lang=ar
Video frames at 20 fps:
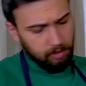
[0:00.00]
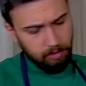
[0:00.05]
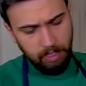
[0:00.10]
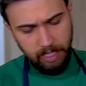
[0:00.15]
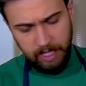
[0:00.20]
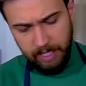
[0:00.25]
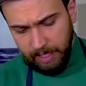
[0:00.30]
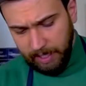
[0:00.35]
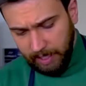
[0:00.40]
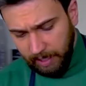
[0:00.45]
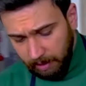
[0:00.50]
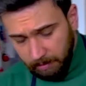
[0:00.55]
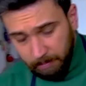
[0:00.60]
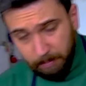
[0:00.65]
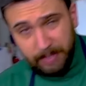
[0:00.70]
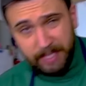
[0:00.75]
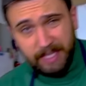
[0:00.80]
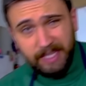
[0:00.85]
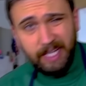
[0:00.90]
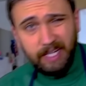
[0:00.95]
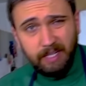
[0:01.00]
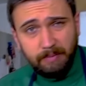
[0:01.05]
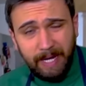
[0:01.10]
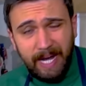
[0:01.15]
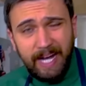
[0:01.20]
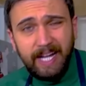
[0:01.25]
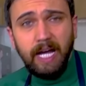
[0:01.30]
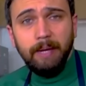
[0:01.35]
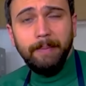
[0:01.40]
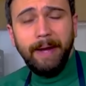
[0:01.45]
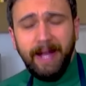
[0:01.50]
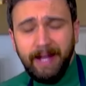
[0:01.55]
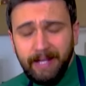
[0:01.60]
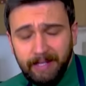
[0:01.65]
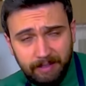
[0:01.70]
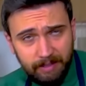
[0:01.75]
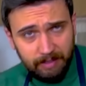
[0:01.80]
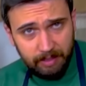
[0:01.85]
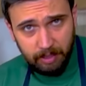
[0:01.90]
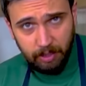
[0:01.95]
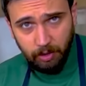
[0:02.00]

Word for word: وهلا بدنا نمعك معك